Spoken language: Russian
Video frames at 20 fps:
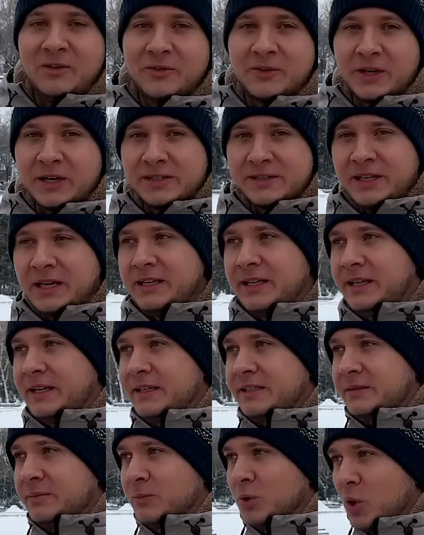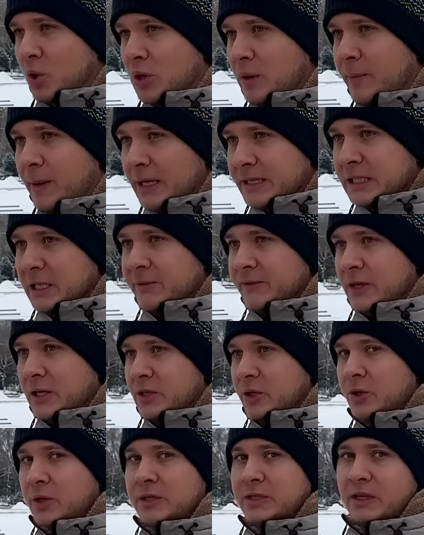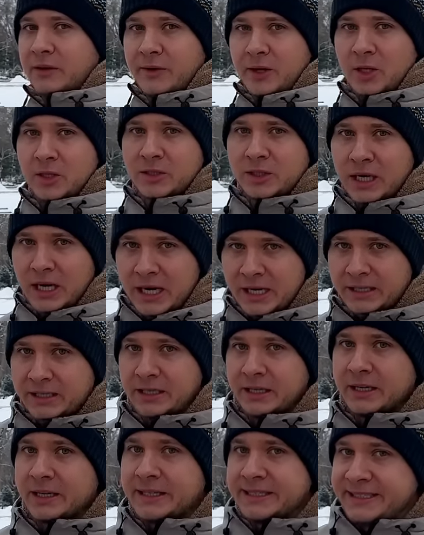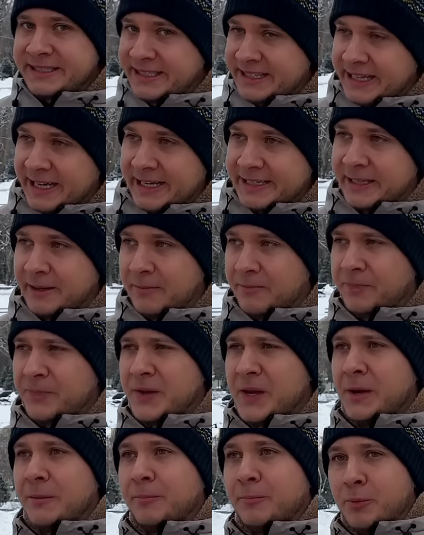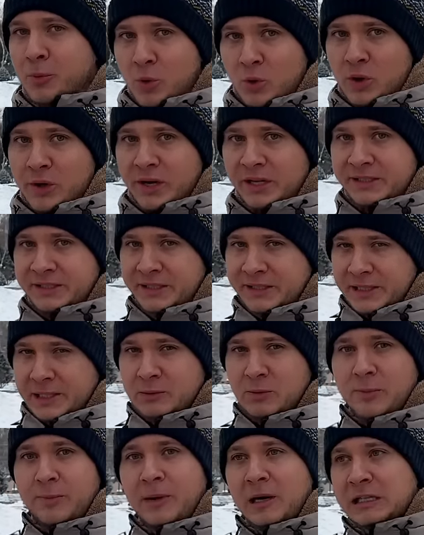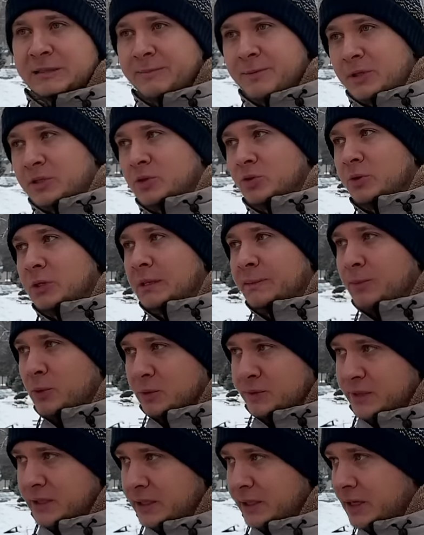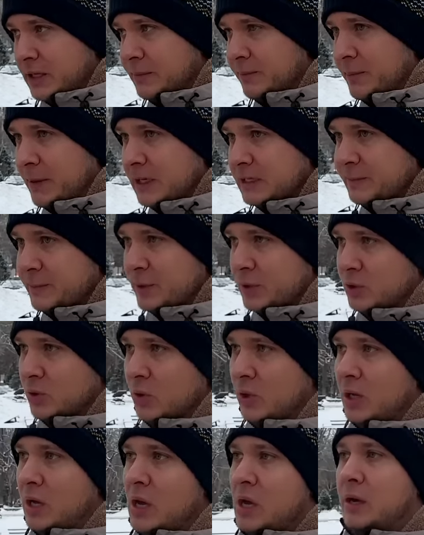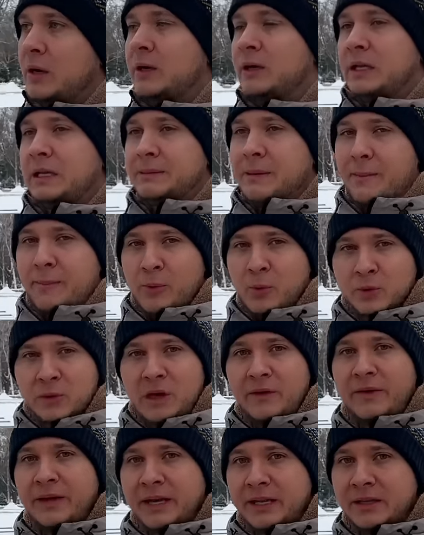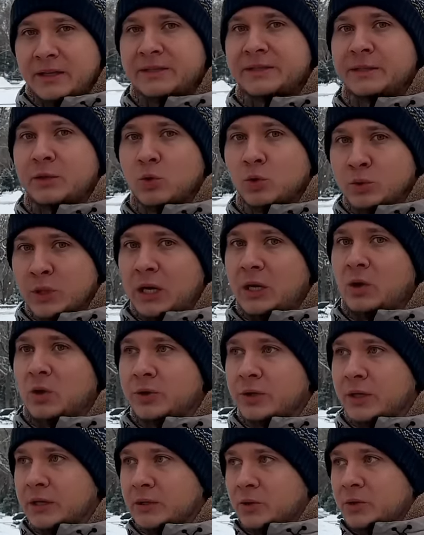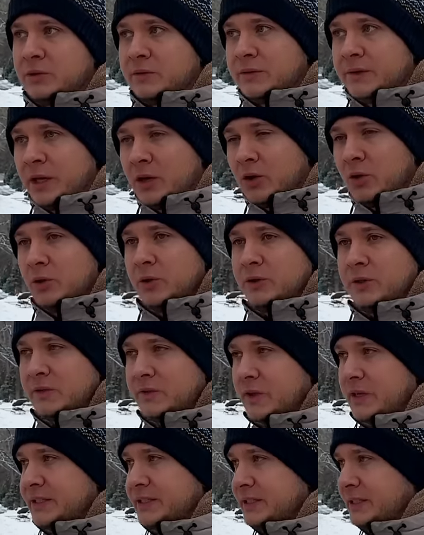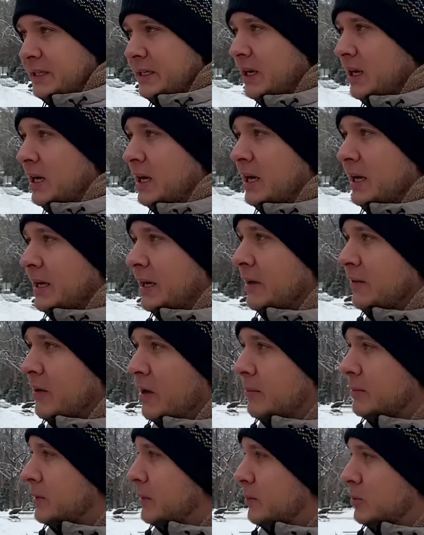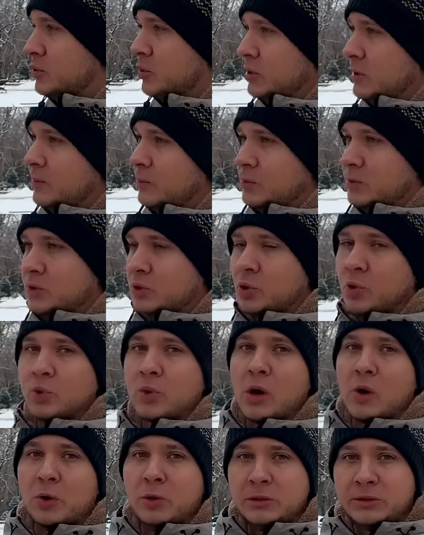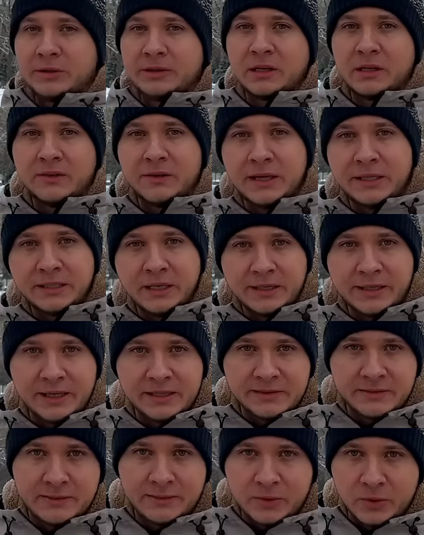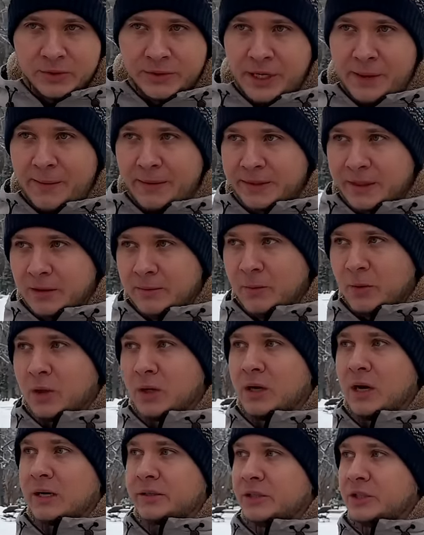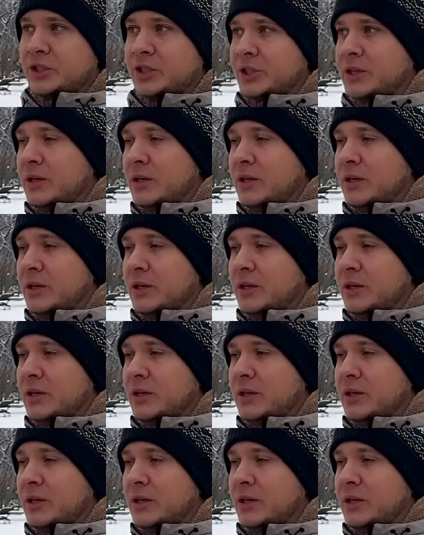в Кыргызстане есть много банков, которые открывают карты россиянам, по российскому паспорту или по загранпаспорту либо по доверенности, удаленная, то есть вы находитесь в России, и вам там кто-нибудь, друг какой-нибудь открывает, как я своим друзьям открыл много карточек.